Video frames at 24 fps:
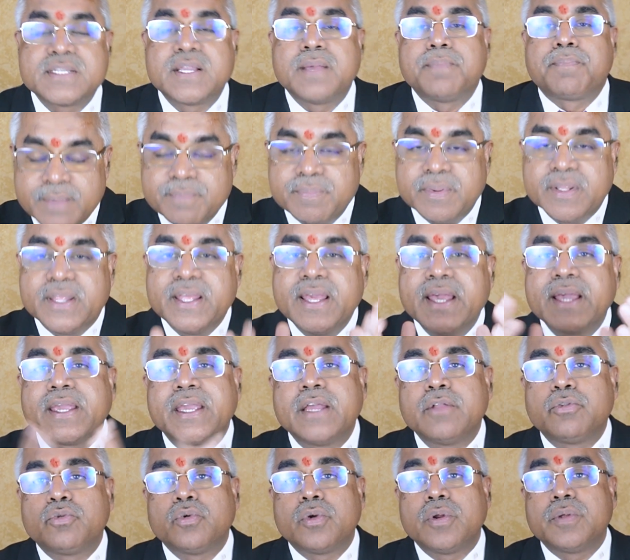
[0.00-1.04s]
से विधेयक
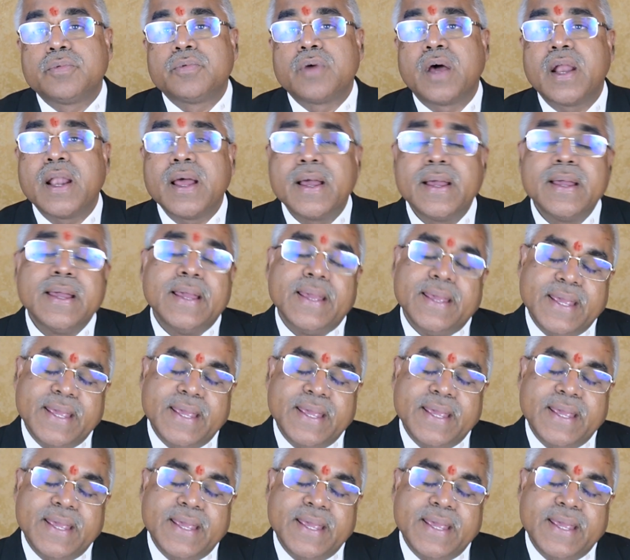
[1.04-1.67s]
के तुरंत द्वारा